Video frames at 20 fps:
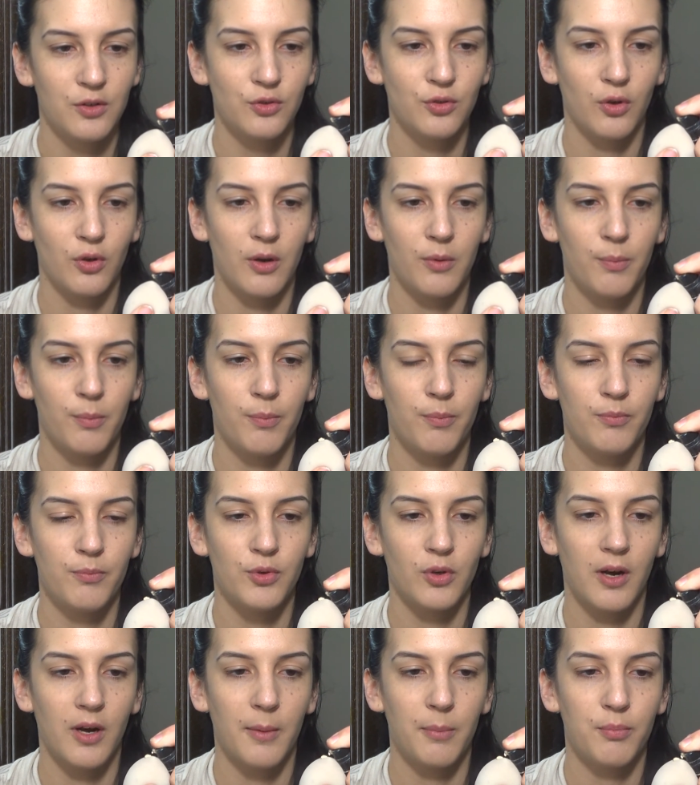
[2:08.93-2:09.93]
sur,
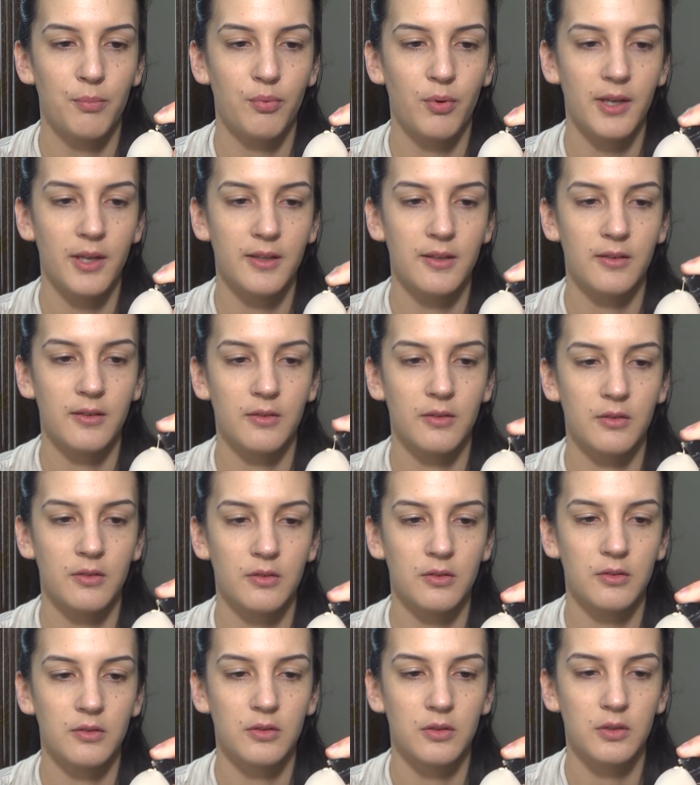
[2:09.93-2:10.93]
sur la pointe.
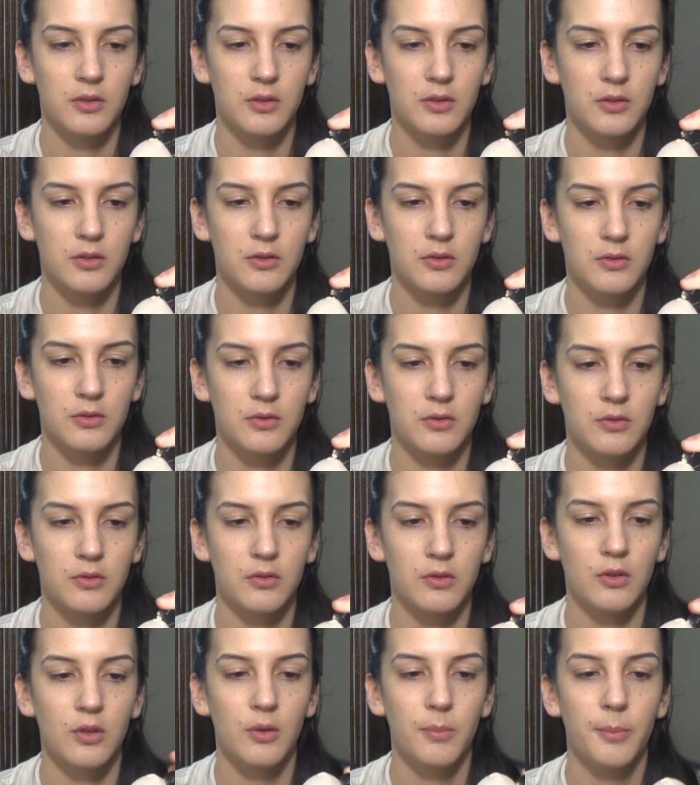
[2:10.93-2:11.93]

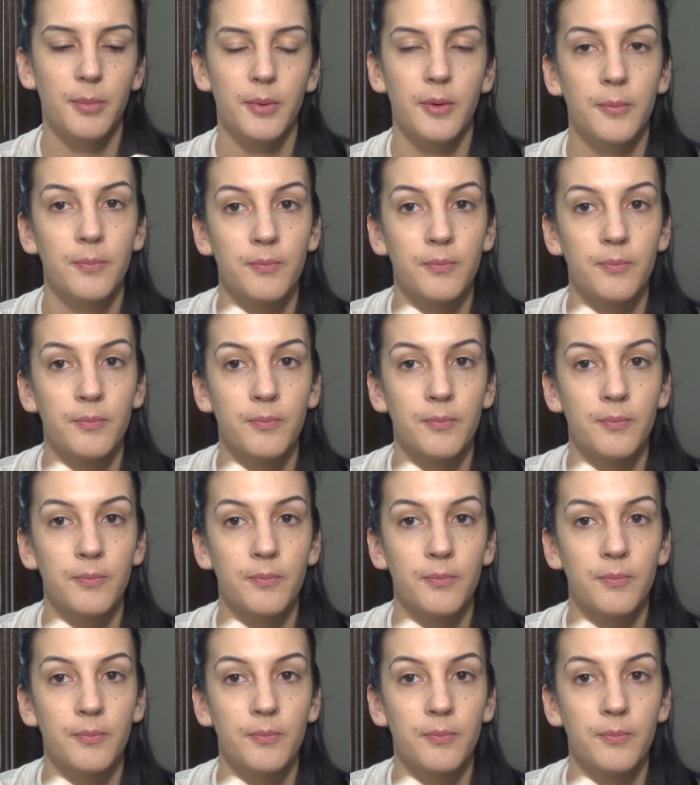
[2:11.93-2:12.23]
Hop.